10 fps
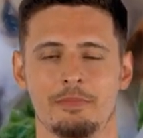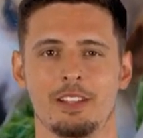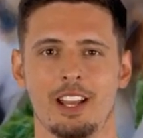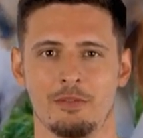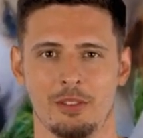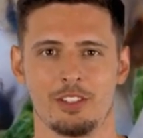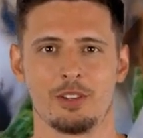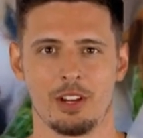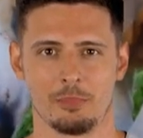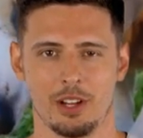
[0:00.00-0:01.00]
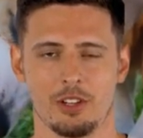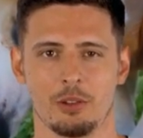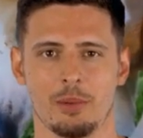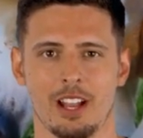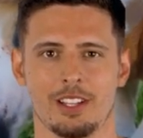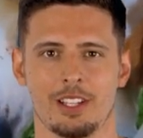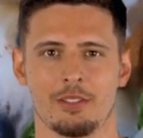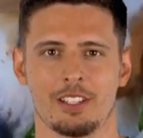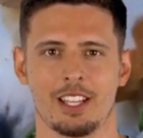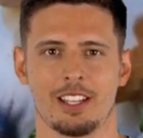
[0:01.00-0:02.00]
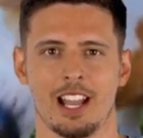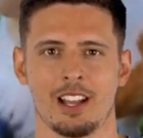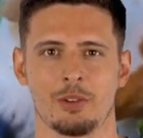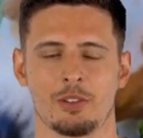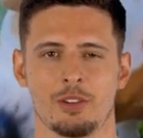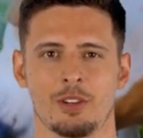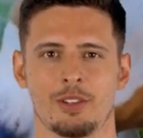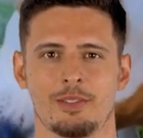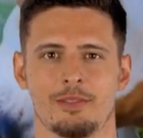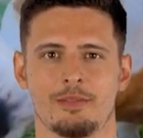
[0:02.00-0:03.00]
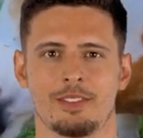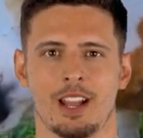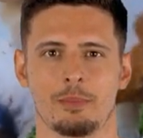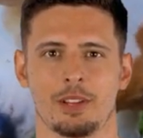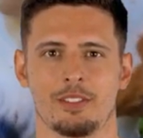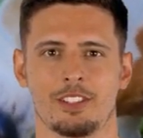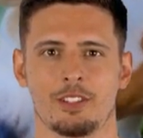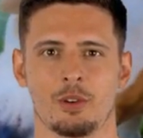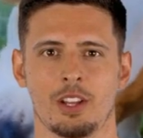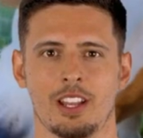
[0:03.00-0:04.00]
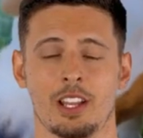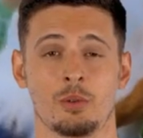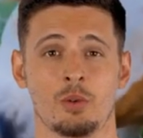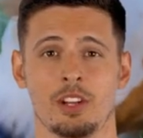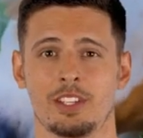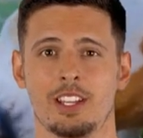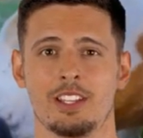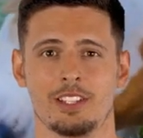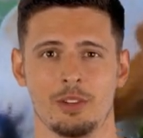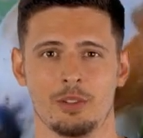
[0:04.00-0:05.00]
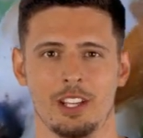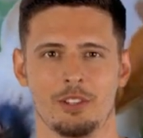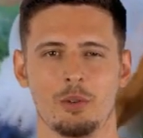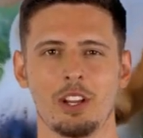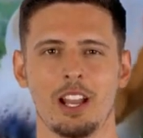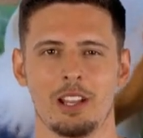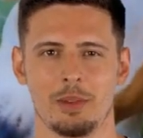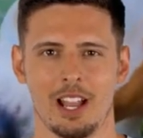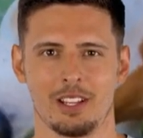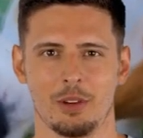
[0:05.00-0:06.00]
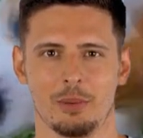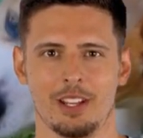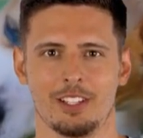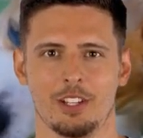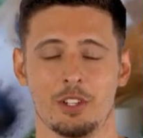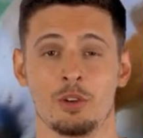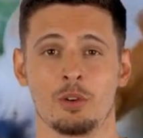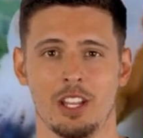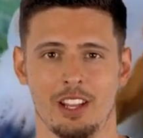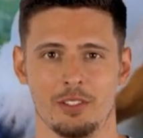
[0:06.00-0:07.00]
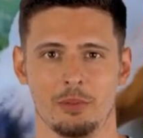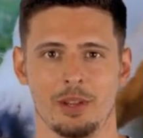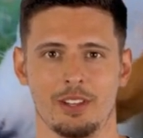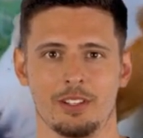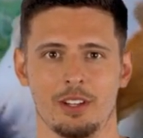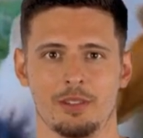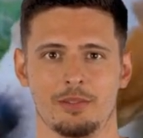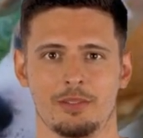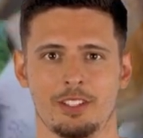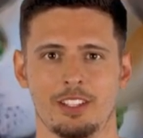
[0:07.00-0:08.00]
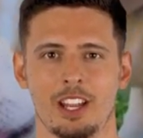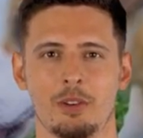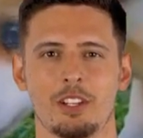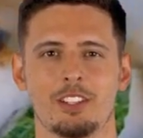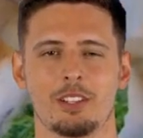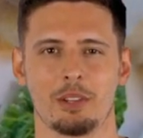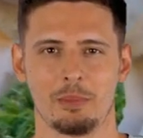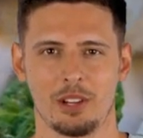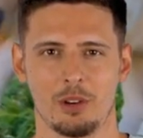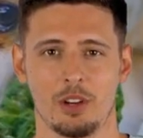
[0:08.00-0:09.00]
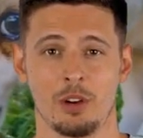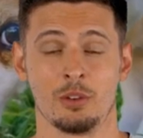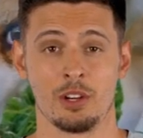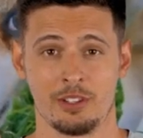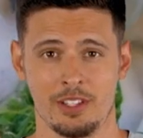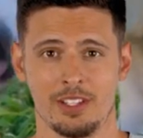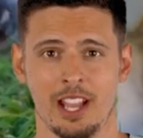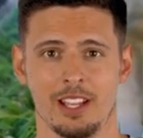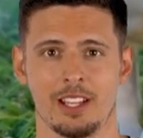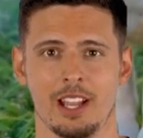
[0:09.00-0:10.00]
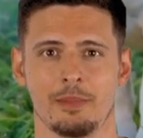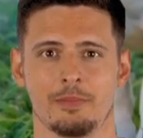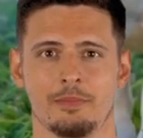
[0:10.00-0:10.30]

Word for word: Le funzioni principali del veterinario sono la prevenzione e la cura della salute sugli animali domestici o da allevamento, siano essi di piccola o grossa taglia.